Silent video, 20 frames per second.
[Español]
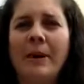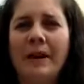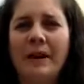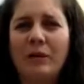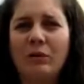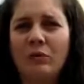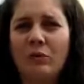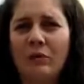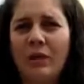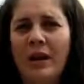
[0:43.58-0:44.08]

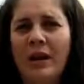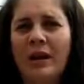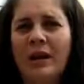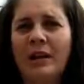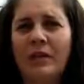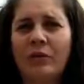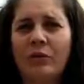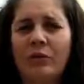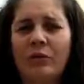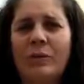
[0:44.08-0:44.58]
para
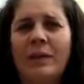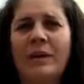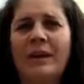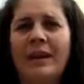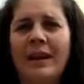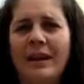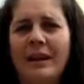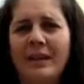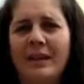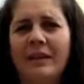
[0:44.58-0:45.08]
ayudar a
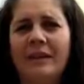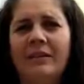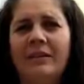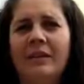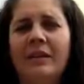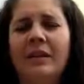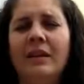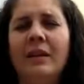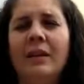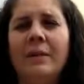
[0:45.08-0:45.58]
resolver la
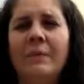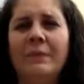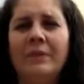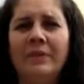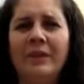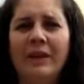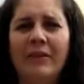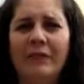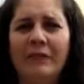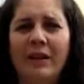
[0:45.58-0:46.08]
crisis
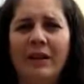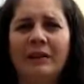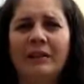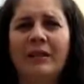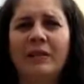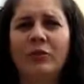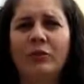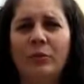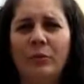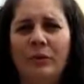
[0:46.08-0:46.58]
de
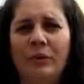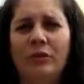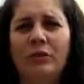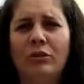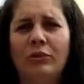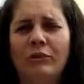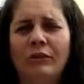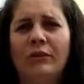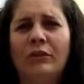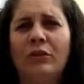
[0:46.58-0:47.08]
falta de
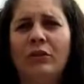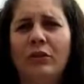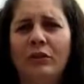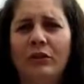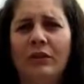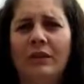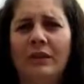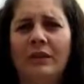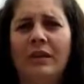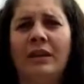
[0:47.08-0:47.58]
suministros
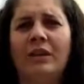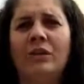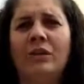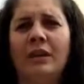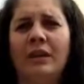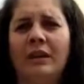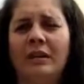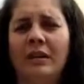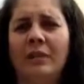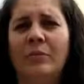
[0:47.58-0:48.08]
básicos
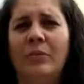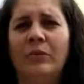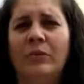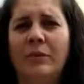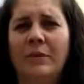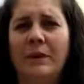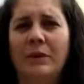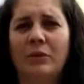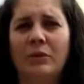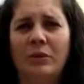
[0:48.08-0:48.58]
sanitarios que
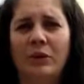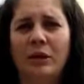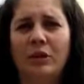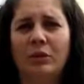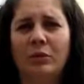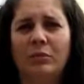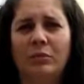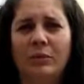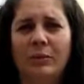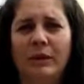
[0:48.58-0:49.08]
estamos viviendo en
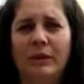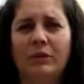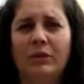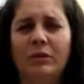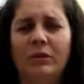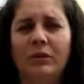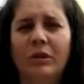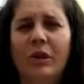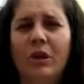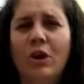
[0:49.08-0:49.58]
estos
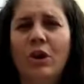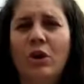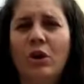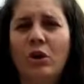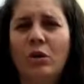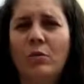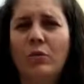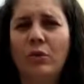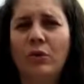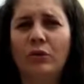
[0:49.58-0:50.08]
momentos
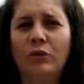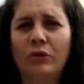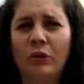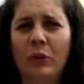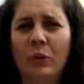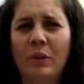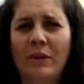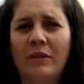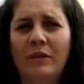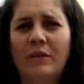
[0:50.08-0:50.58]
como
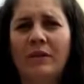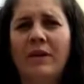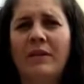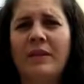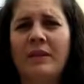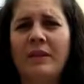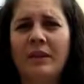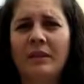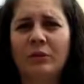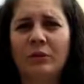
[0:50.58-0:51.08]

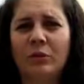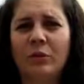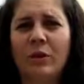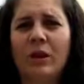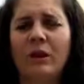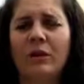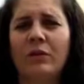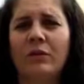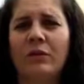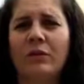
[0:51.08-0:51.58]
consecuencia de
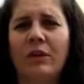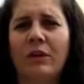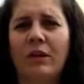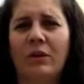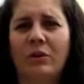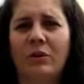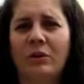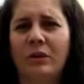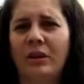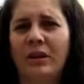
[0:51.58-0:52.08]
tantos años de
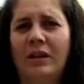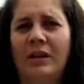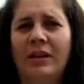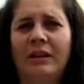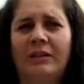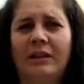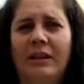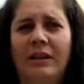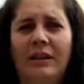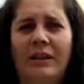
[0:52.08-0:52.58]
recorte de
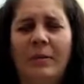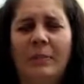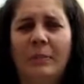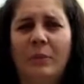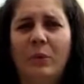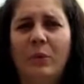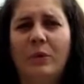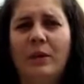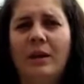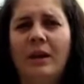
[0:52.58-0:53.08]
la
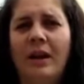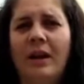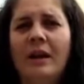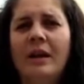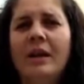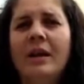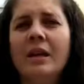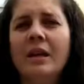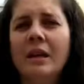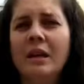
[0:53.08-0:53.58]
sanidad pública
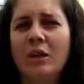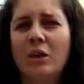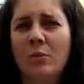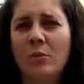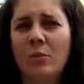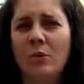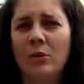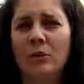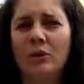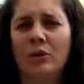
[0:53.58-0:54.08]
y
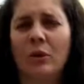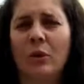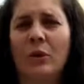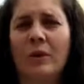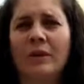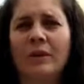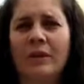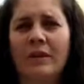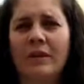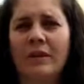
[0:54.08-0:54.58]
como
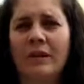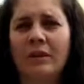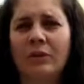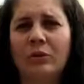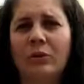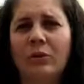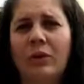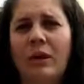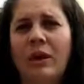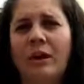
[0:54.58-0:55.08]
consecuencia de
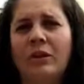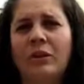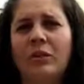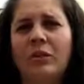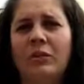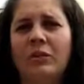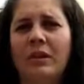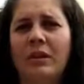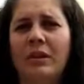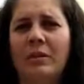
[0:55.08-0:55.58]
tantos
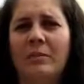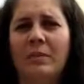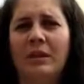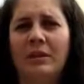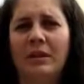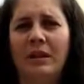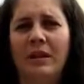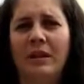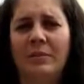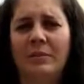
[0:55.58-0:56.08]
años de
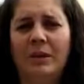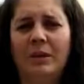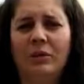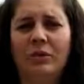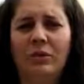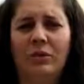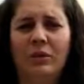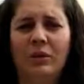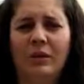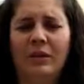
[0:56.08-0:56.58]

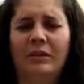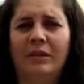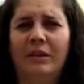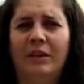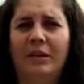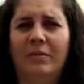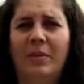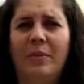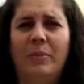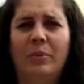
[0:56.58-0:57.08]
desmantelamiento del
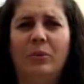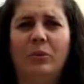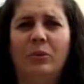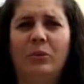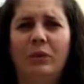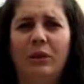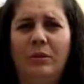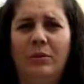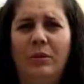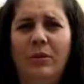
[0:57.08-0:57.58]
sistema
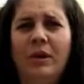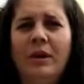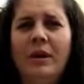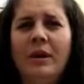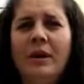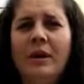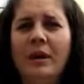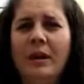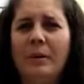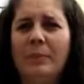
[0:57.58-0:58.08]
productivo
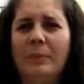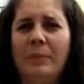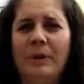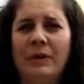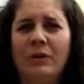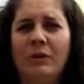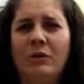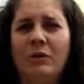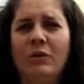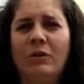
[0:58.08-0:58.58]

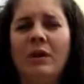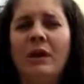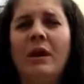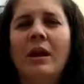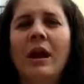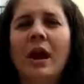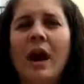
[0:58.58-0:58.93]
español.